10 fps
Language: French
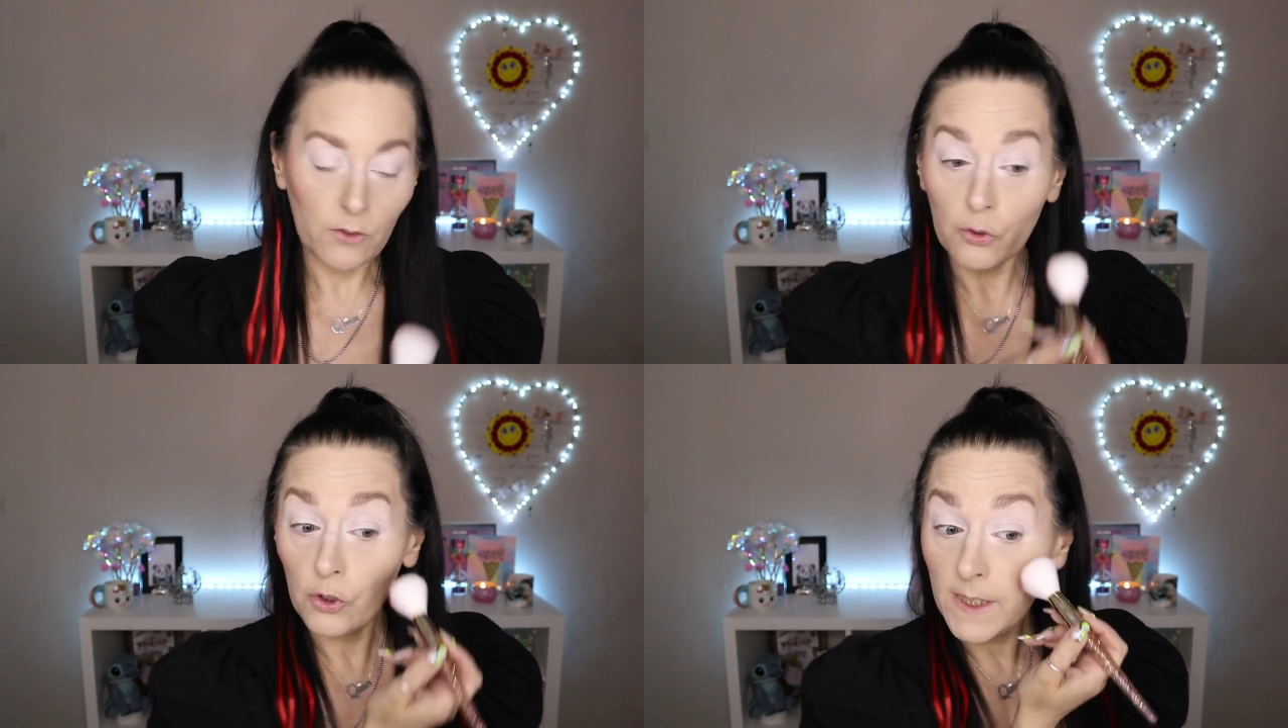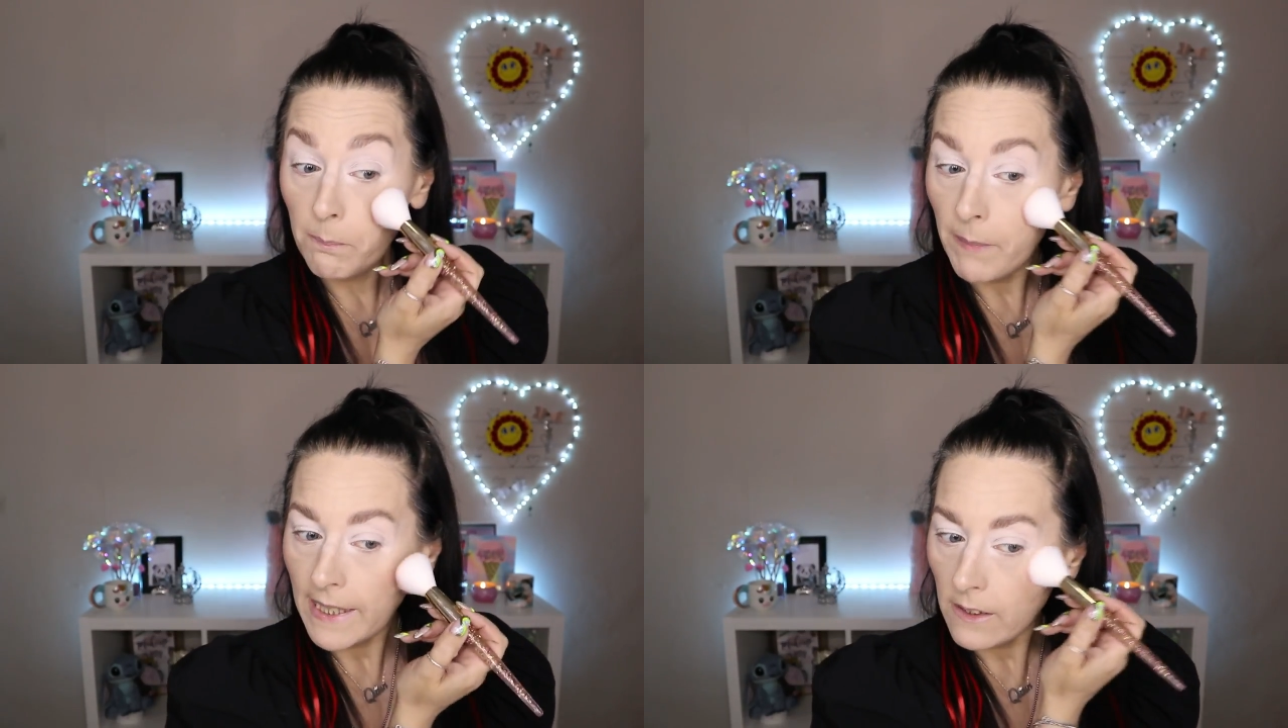Donc, je sais
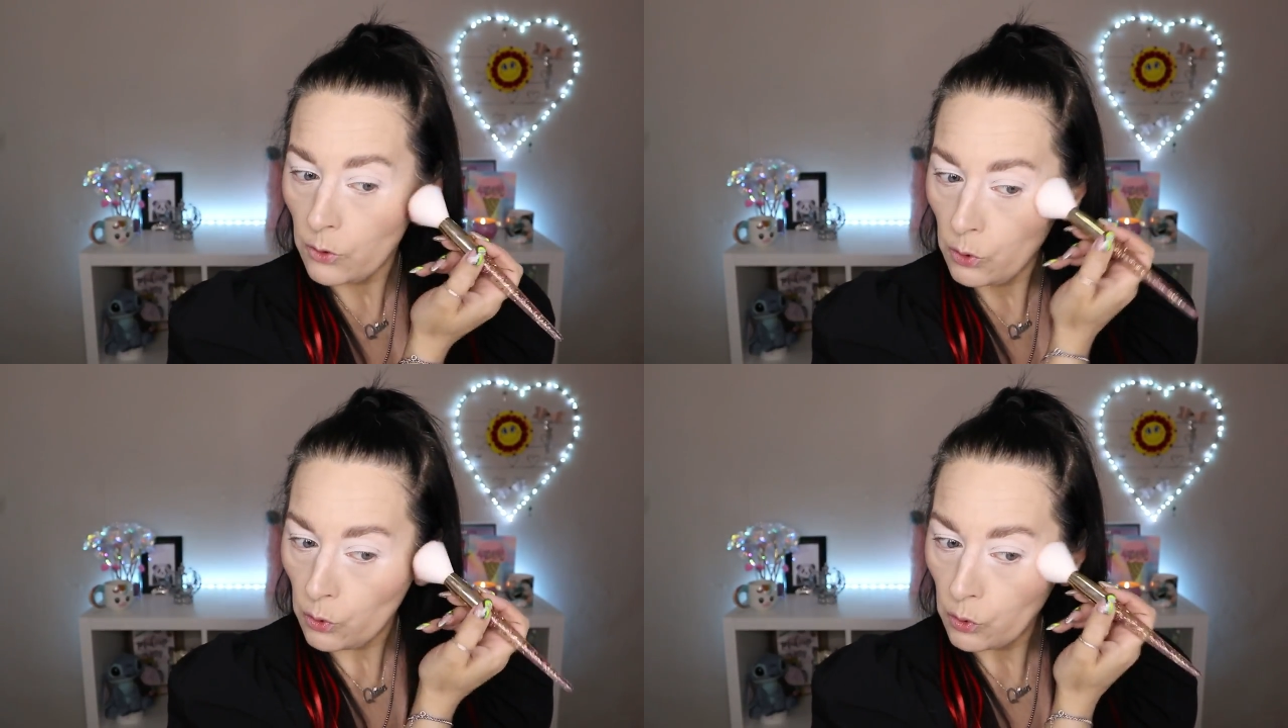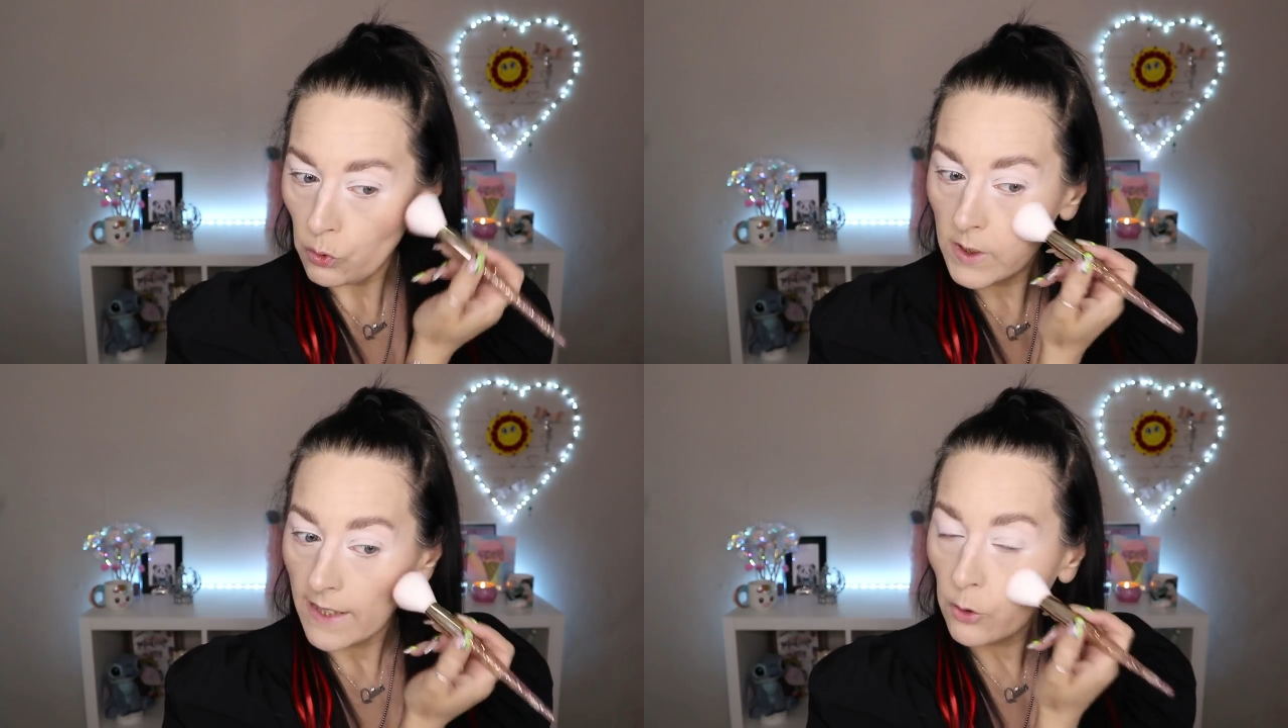pas du
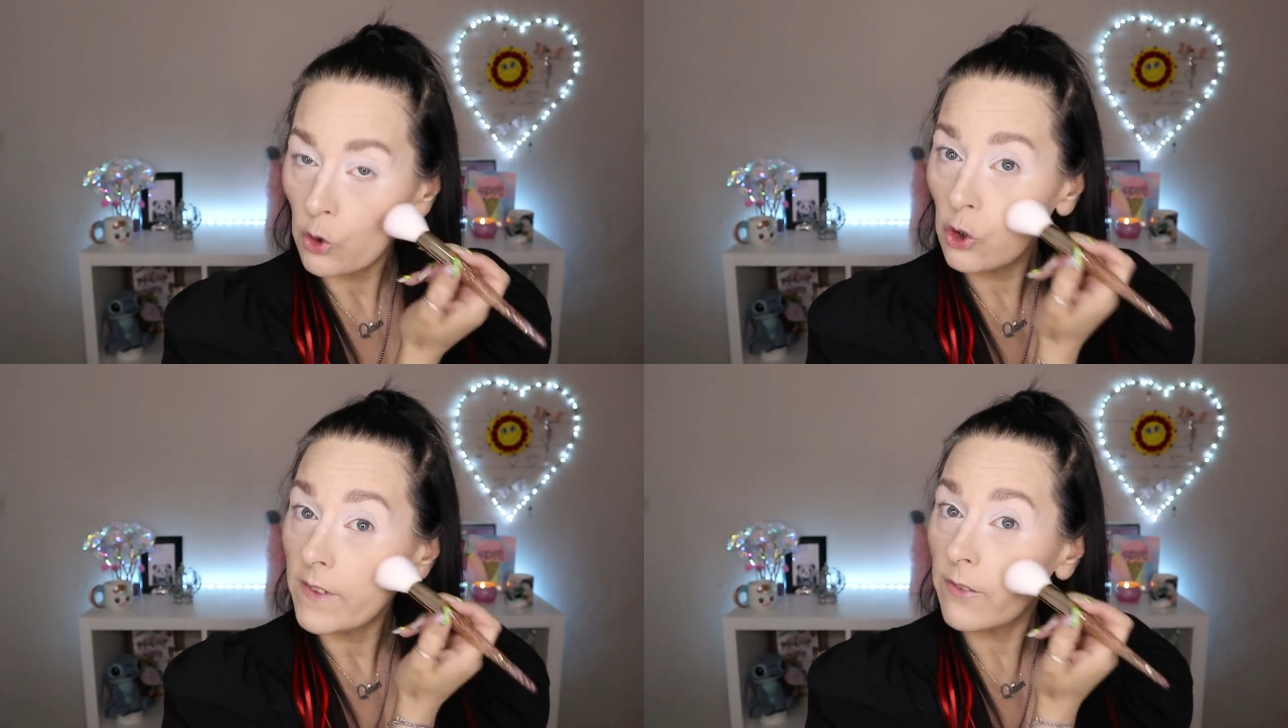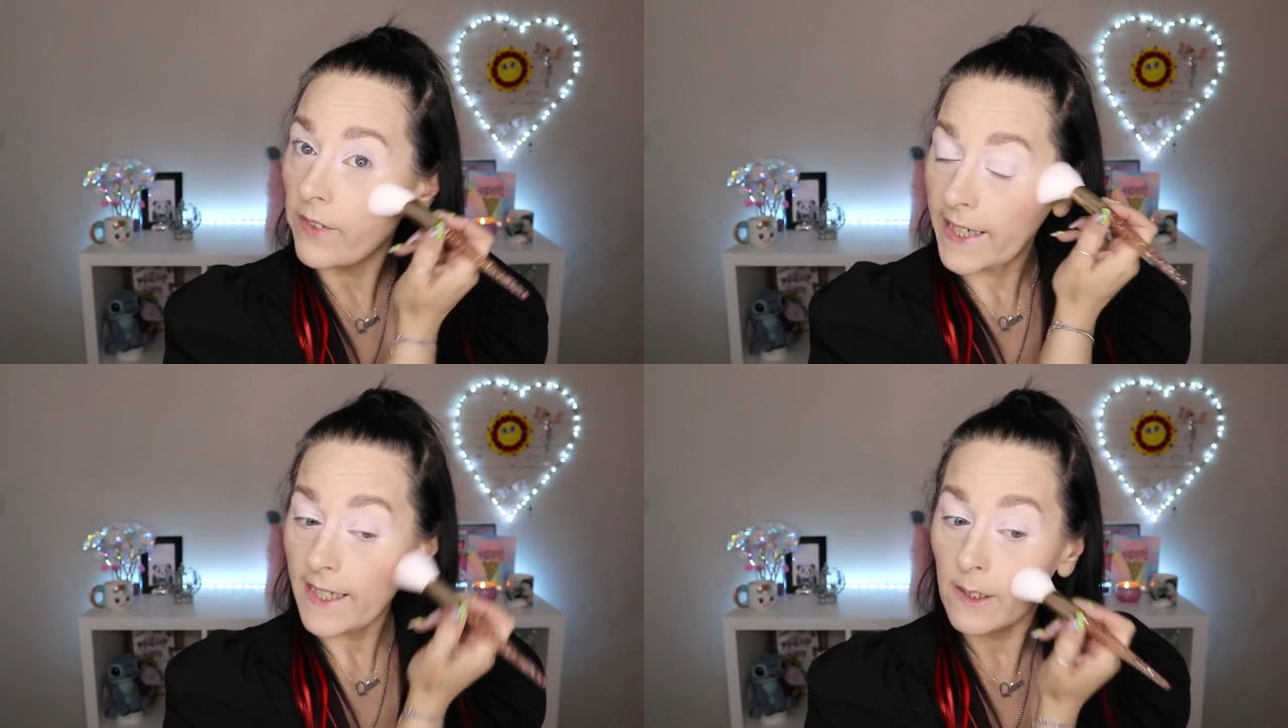tout qu'est-ce qu'on aura à
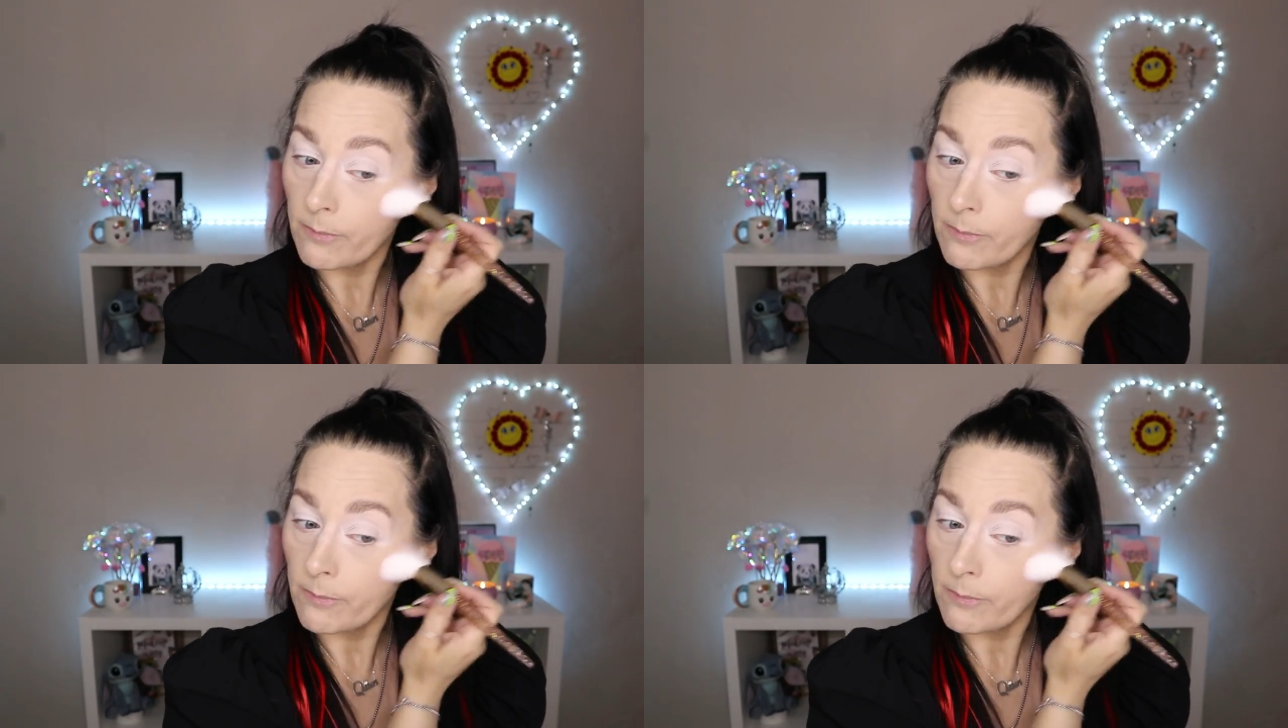faire.